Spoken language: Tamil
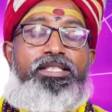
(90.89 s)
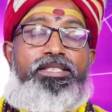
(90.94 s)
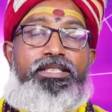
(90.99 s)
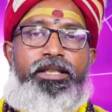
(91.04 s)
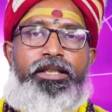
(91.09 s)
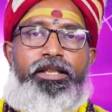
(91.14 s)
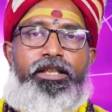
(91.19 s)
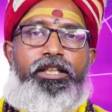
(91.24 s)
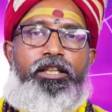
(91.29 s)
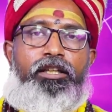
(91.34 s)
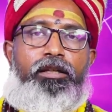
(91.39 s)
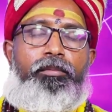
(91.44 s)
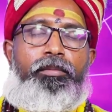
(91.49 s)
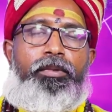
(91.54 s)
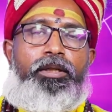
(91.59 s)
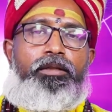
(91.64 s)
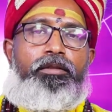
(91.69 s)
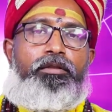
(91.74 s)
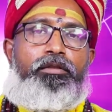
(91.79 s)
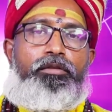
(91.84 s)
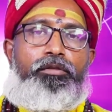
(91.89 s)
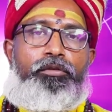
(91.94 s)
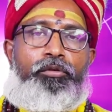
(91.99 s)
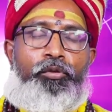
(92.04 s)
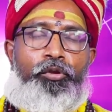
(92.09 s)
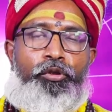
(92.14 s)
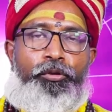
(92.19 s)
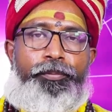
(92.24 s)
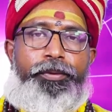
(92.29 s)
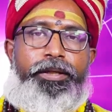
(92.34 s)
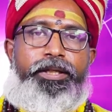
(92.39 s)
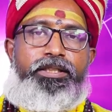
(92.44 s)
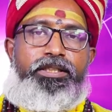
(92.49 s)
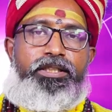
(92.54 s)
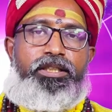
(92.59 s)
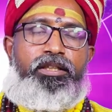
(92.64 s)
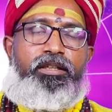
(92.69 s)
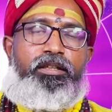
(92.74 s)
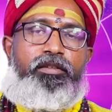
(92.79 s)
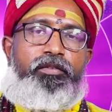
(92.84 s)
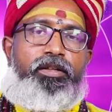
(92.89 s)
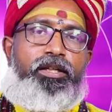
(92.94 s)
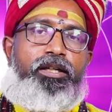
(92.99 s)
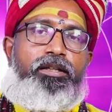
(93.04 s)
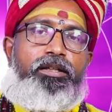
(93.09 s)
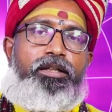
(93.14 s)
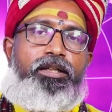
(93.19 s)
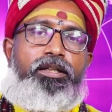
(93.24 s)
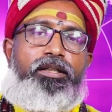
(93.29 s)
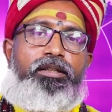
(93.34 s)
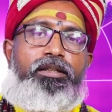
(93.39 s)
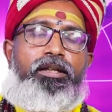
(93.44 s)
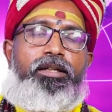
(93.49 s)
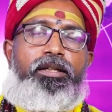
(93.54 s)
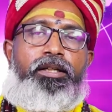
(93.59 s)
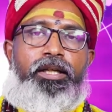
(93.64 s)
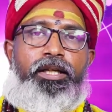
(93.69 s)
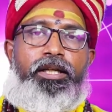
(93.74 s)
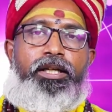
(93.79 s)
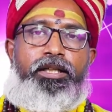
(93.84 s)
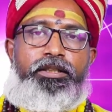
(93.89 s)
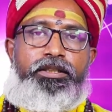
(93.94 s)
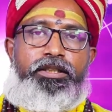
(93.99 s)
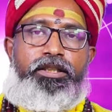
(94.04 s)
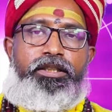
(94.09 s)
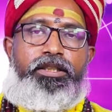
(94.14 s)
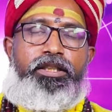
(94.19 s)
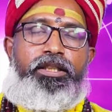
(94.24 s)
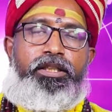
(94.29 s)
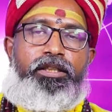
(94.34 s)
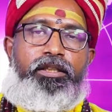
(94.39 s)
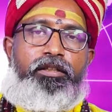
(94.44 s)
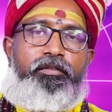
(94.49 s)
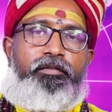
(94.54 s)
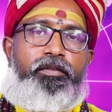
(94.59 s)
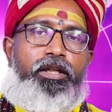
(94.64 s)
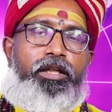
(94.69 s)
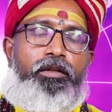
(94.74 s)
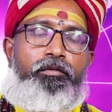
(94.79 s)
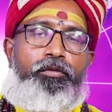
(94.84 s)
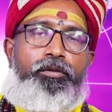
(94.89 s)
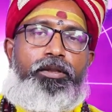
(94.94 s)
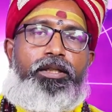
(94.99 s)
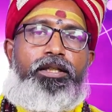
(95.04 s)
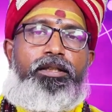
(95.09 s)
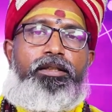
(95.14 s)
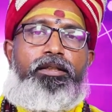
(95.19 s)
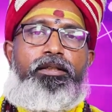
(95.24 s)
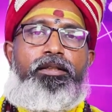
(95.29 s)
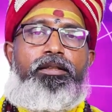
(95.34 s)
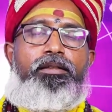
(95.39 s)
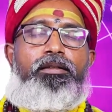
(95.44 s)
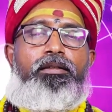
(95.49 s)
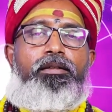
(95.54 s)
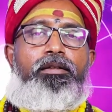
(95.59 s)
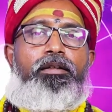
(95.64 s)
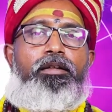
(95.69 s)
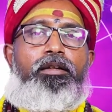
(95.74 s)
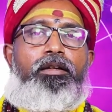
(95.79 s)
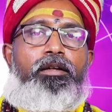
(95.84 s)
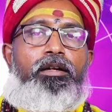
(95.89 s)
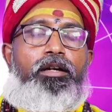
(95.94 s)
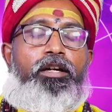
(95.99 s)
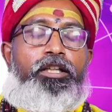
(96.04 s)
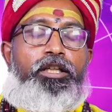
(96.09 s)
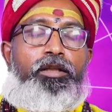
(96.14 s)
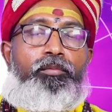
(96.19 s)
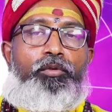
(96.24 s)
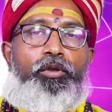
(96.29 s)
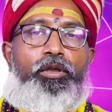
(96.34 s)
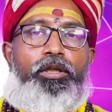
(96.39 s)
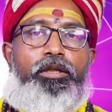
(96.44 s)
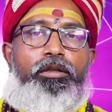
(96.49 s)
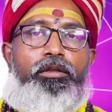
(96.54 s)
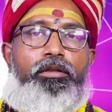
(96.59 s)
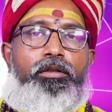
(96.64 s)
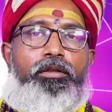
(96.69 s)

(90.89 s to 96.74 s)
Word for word: சனிக்கிழமை குரு பெயர்ச்சிக்கான விழா நடக்குது அன்னைக்கு அச்சய தேதிக்கான விழாவும் நடக்குது அதே போல்